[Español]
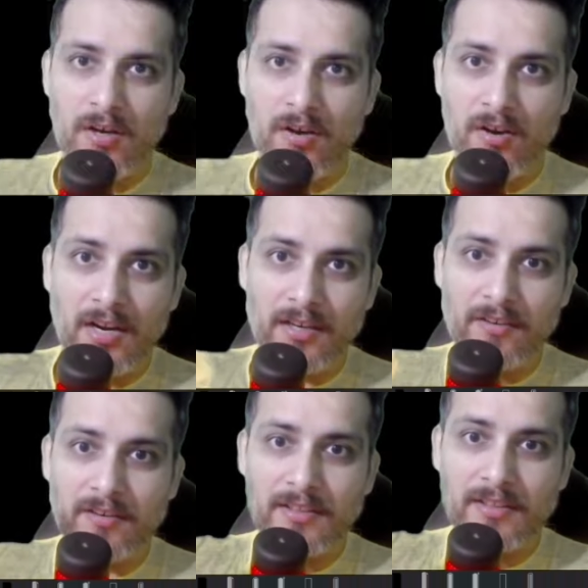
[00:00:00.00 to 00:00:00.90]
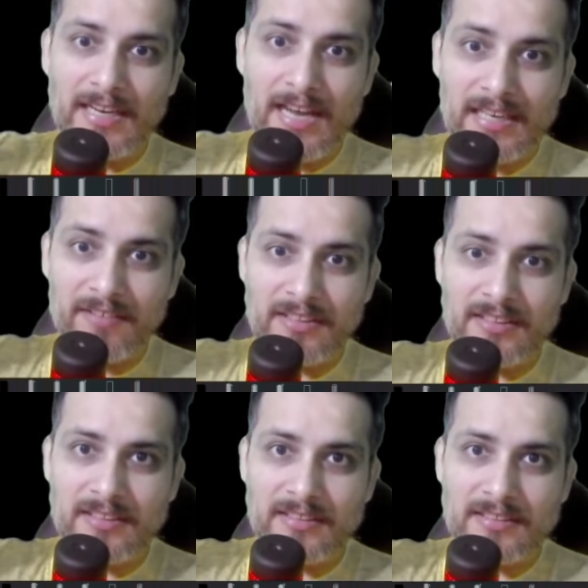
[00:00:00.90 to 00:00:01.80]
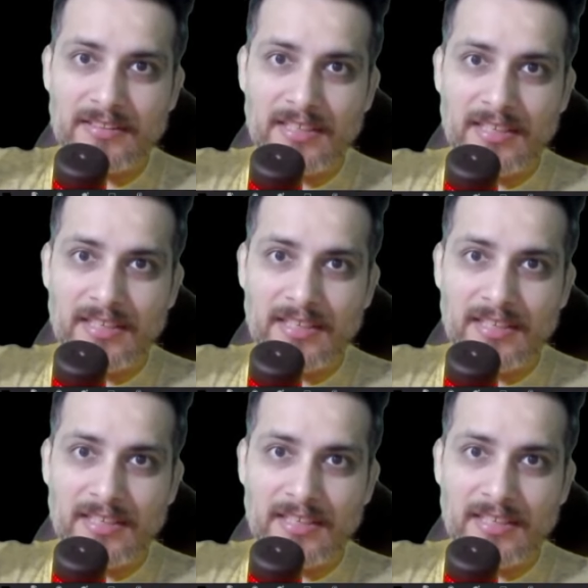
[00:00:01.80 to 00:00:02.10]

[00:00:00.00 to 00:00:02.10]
Hola, recuerda que acá arriba tienes